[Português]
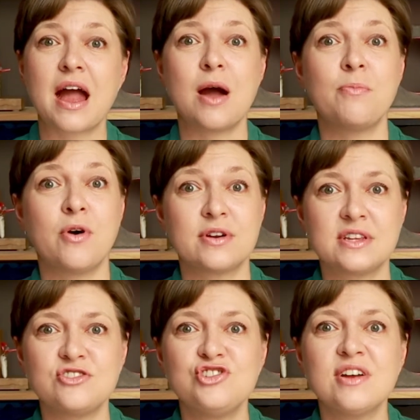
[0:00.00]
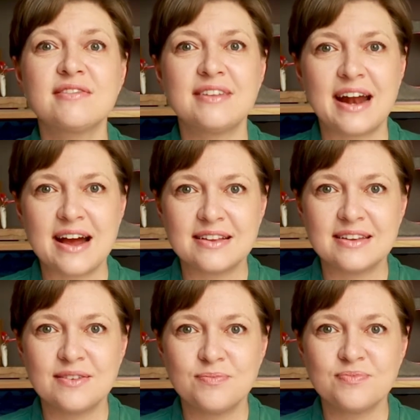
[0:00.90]
A porta de
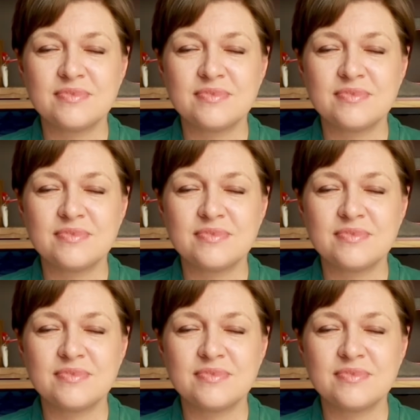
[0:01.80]
entrada,